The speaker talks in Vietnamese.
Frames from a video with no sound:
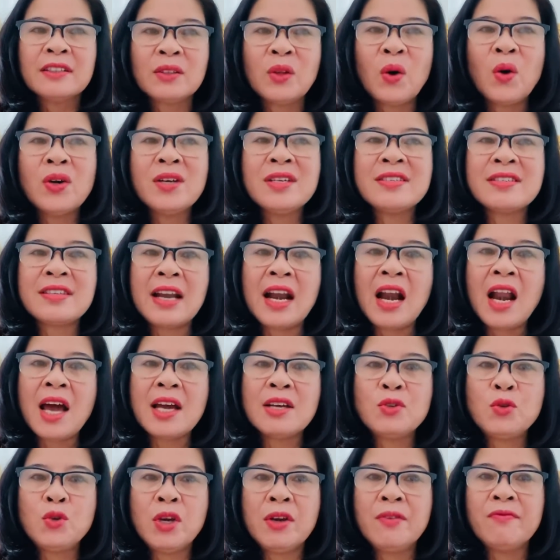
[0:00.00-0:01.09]
Tôi sẽ
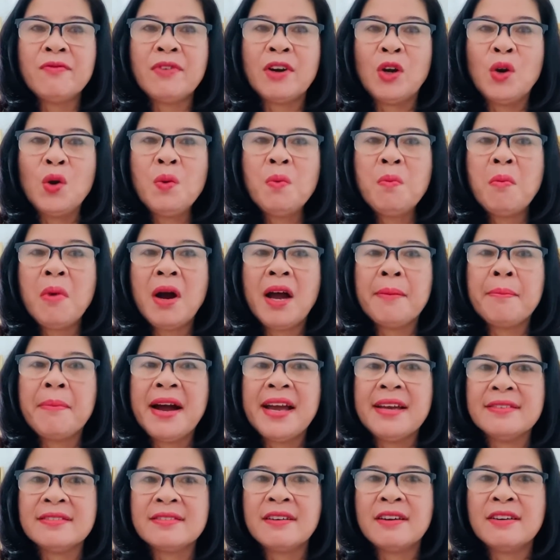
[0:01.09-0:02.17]
live stream vào lúc
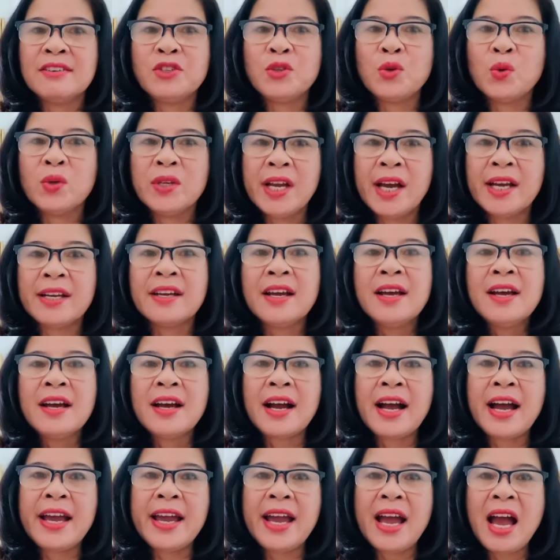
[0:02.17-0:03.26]
17 giờ Chủ nhật
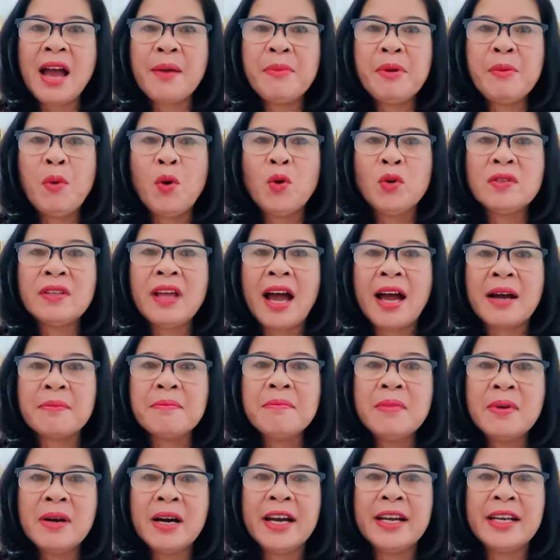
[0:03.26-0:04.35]
ngày 24 tháng
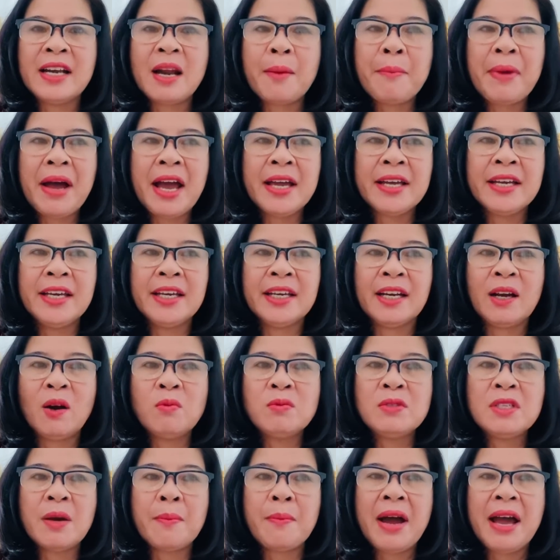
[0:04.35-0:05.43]
10 năm
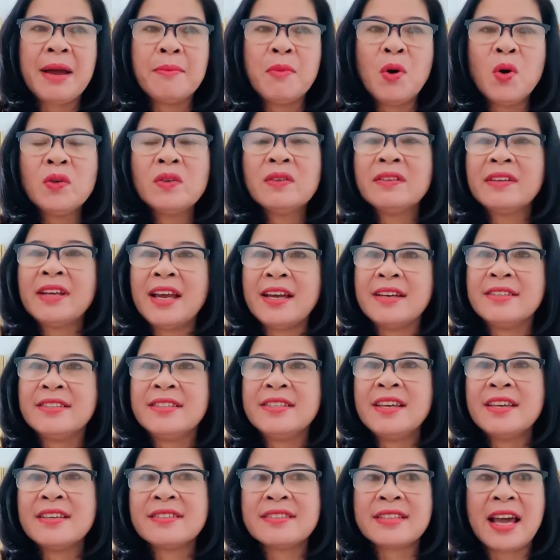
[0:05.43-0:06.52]
2021 để
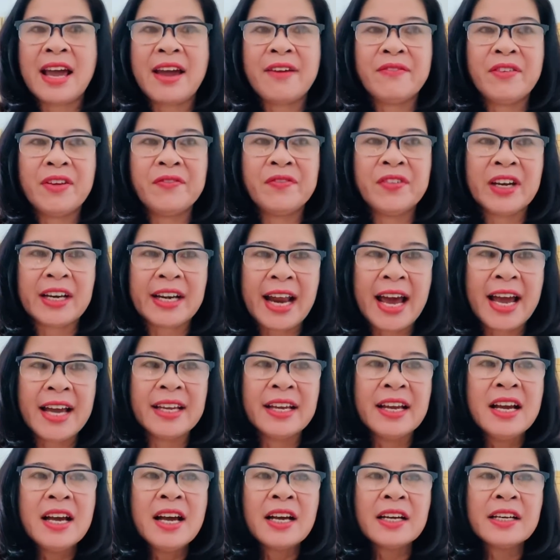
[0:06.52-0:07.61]
chia sẻ về việc
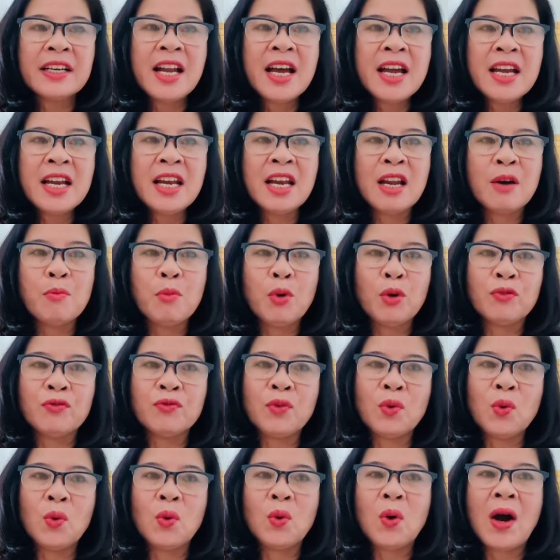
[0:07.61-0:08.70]
này. Đây là một
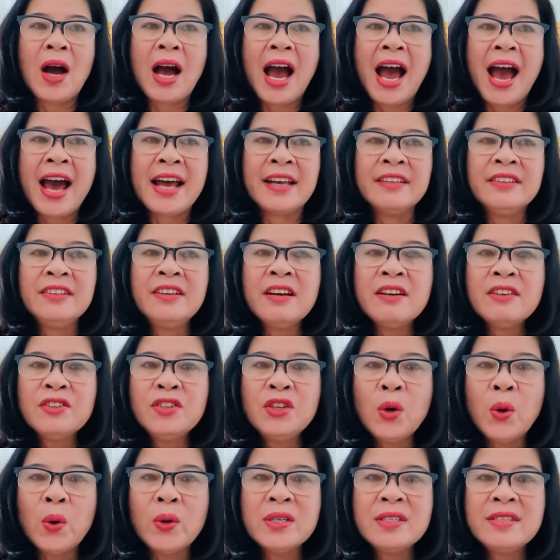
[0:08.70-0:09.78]
vụ án nhức
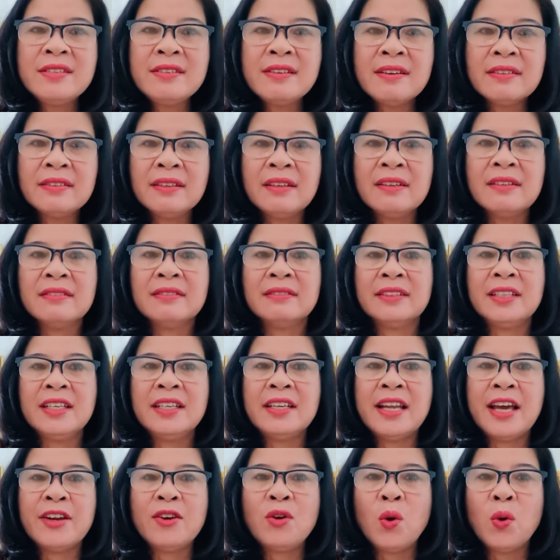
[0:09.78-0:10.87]
nhối chưa từng
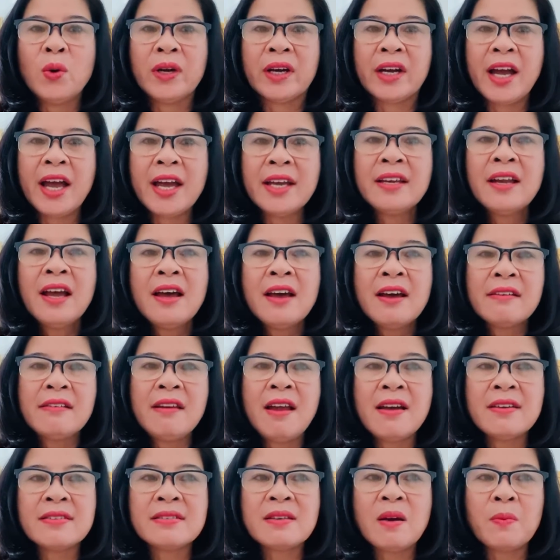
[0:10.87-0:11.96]
đi đến hồi kết
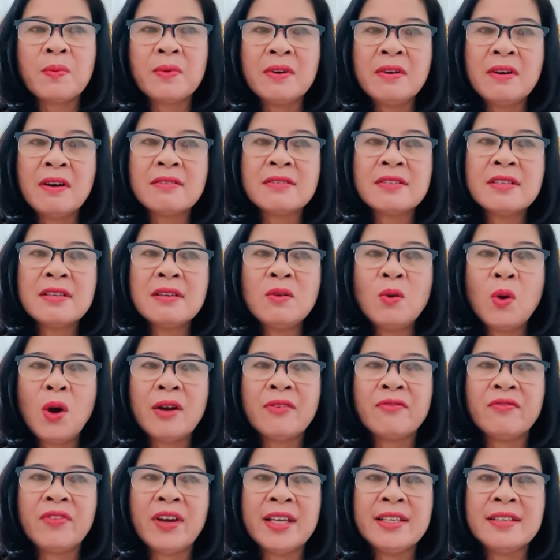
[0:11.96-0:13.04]
để rộng đường dư
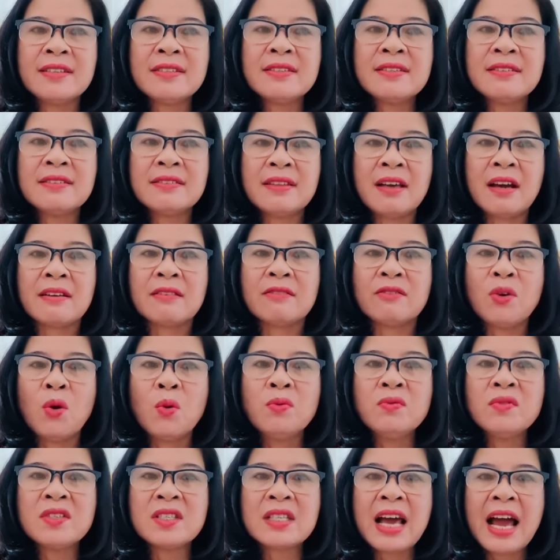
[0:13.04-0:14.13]
luận về những sự thật
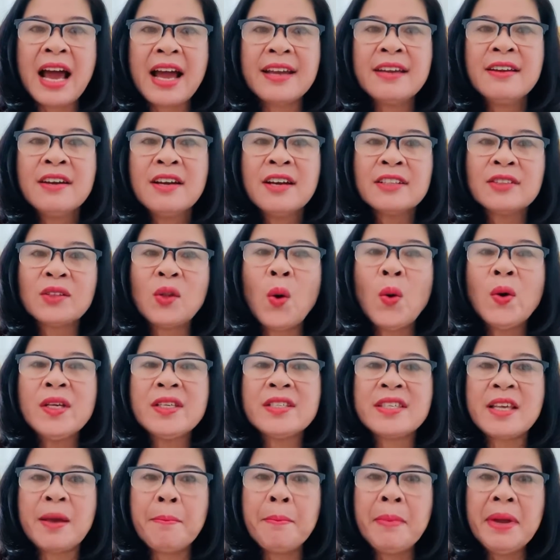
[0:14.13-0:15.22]
đúng sai. Tôi
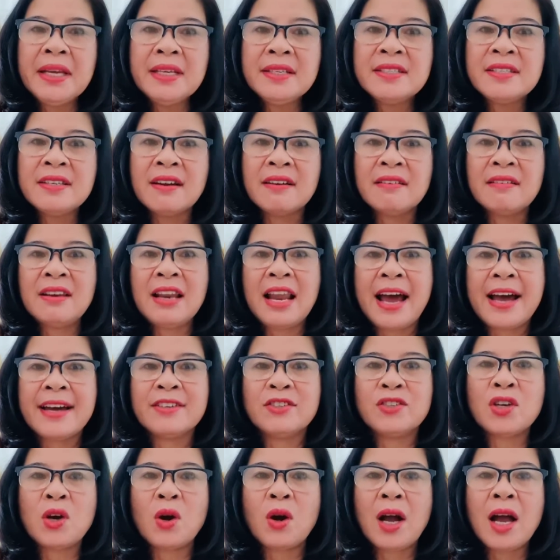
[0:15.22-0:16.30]
sẽ minh chứng lại
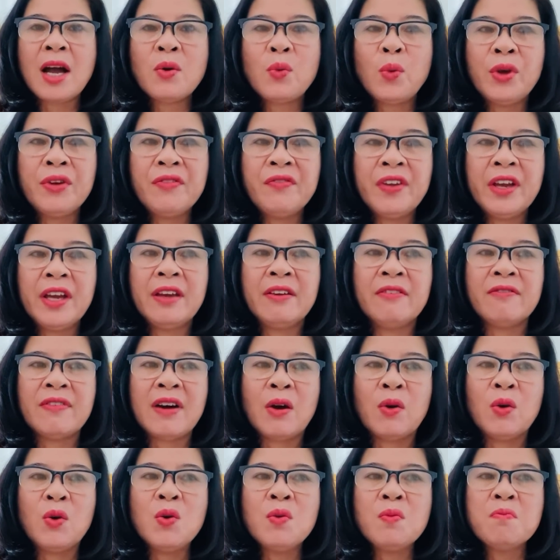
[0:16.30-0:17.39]
cho các quý vị
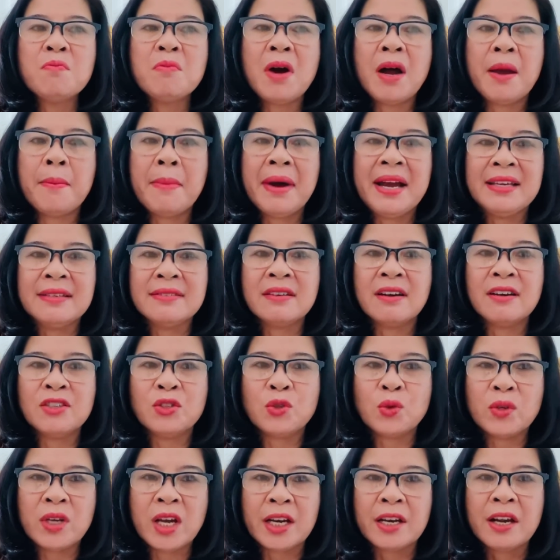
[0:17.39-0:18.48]
vào lúc 17 giờ
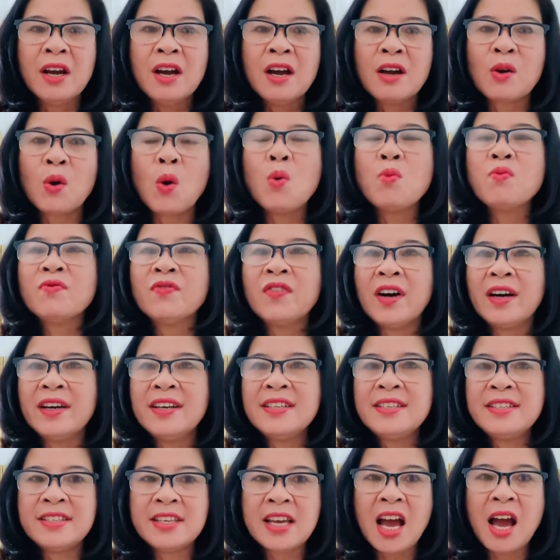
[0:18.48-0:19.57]
Chủ nhật cùng
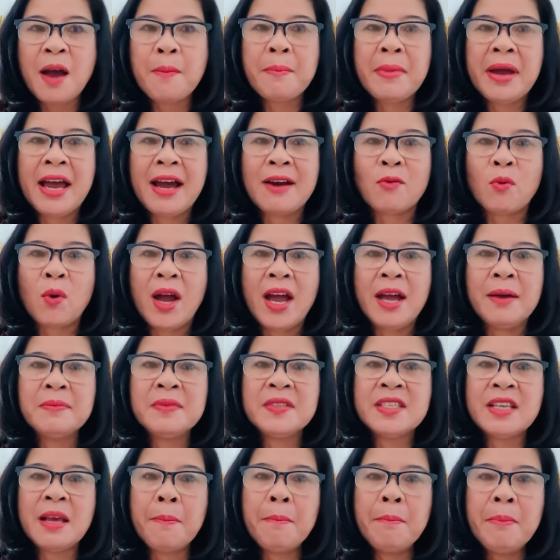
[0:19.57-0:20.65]
với cha mẹ của em
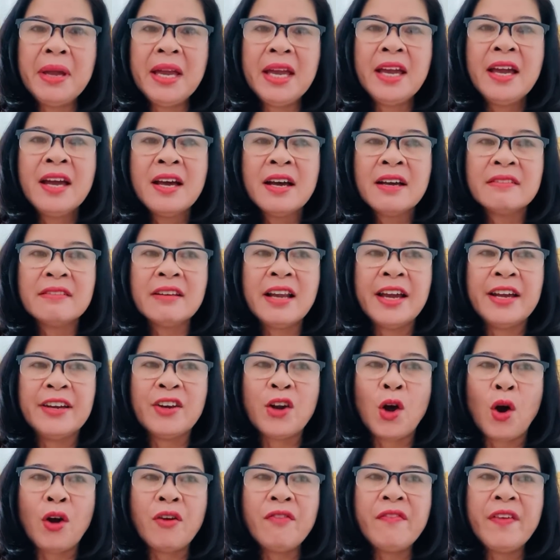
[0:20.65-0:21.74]
Diễm My để
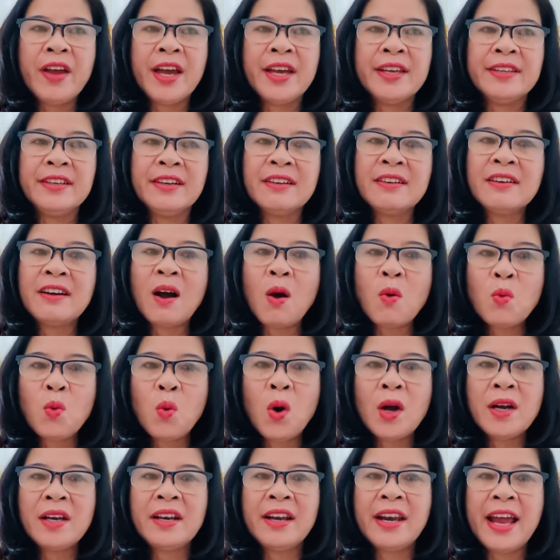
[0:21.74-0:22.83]
nói về những góc
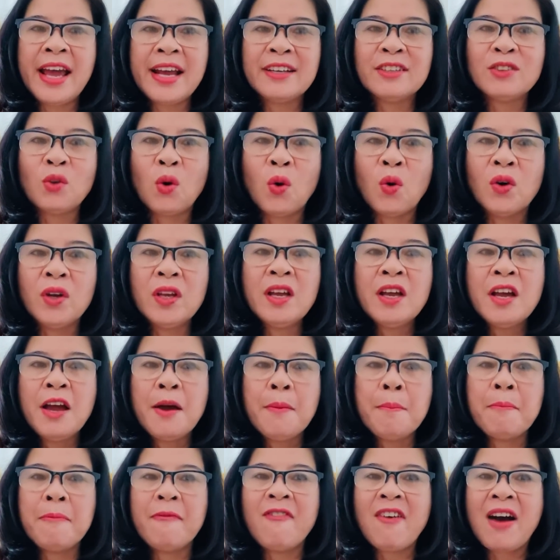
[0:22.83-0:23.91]
khuất đen tối
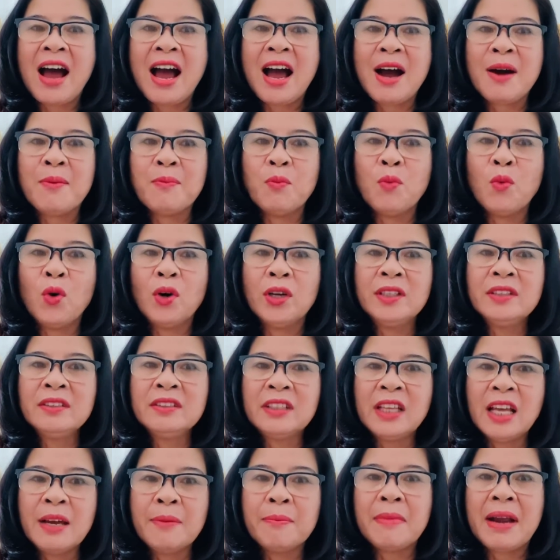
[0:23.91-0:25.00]
và muốn
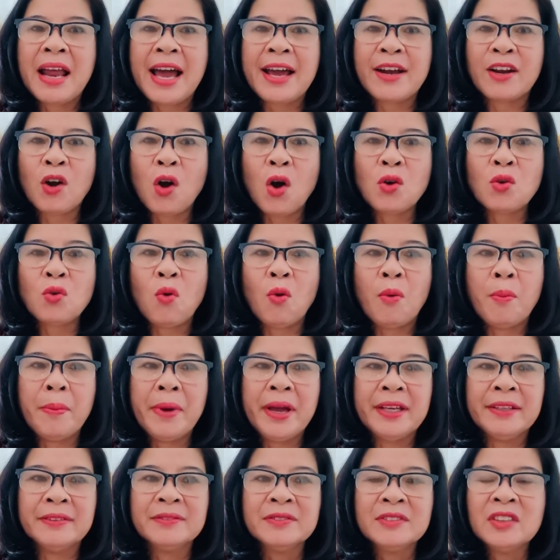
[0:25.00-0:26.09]
tìm lại con của
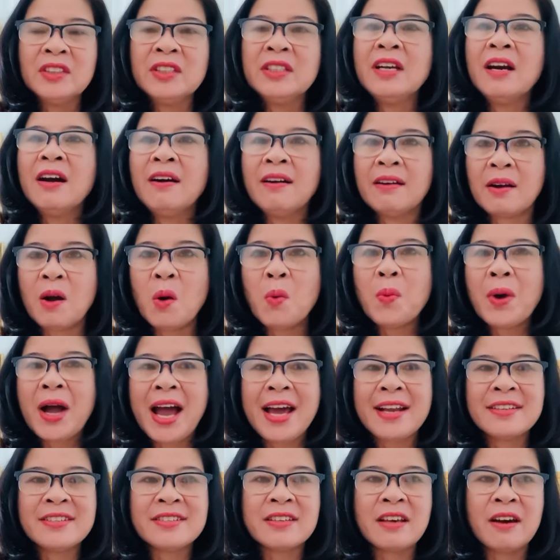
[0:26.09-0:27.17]
mình nhờ công
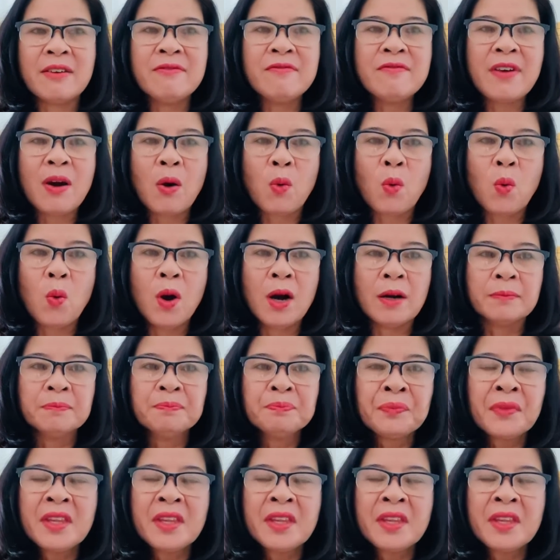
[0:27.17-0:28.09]
an sớm vào cuộc.